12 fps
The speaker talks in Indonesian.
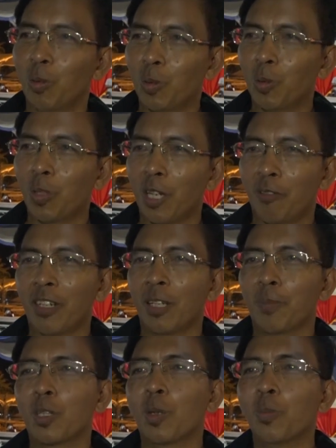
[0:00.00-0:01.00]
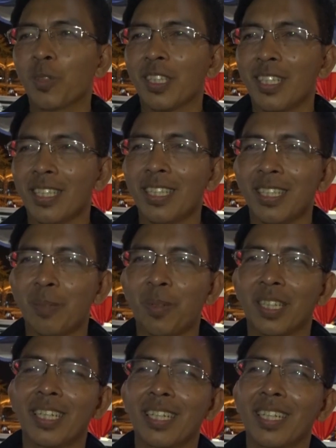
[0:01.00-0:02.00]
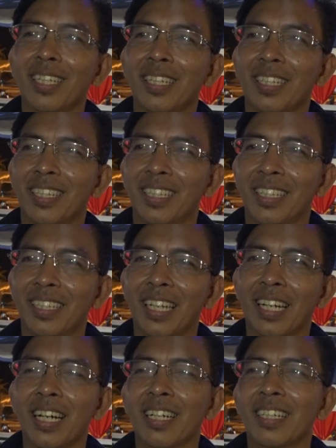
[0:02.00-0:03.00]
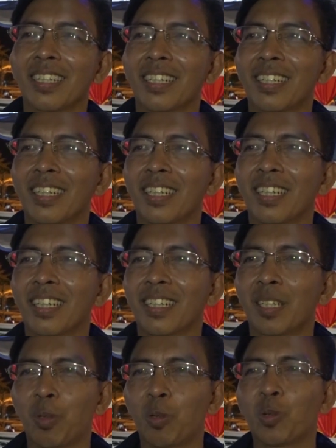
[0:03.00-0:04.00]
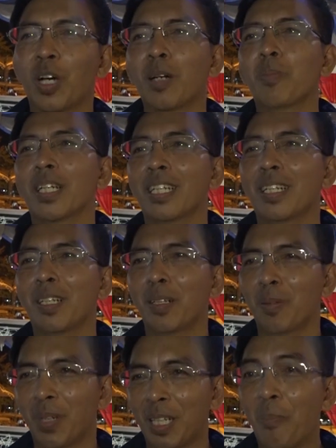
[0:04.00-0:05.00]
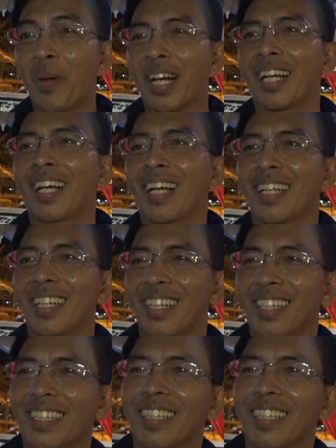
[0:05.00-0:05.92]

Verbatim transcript: untuk event-event kompetisi seperti ini uh, jarang uh, diperuntukkan bagi bagi mereka yang